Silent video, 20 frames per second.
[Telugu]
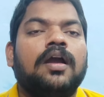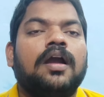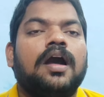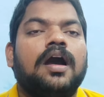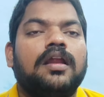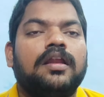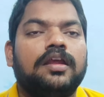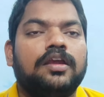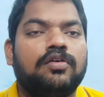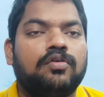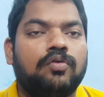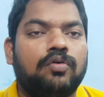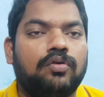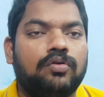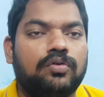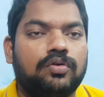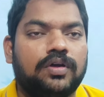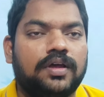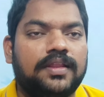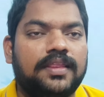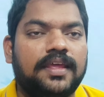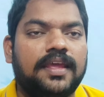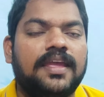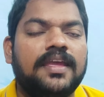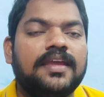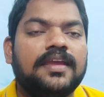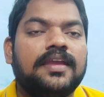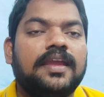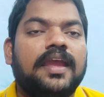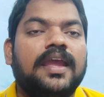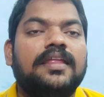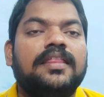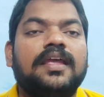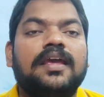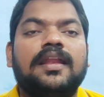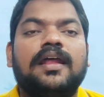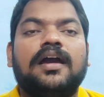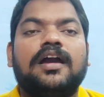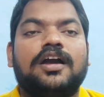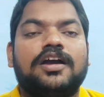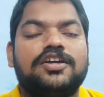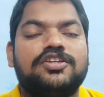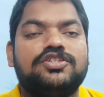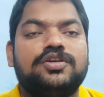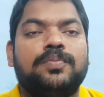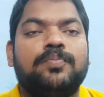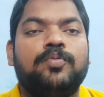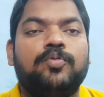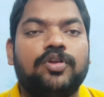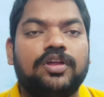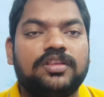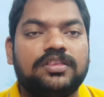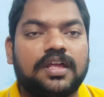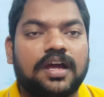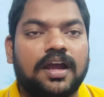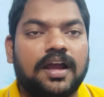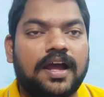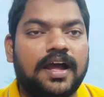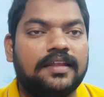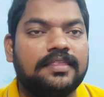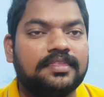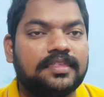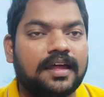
కానీ కోర్టు అది ఏదైనా కక్షపూరితంగా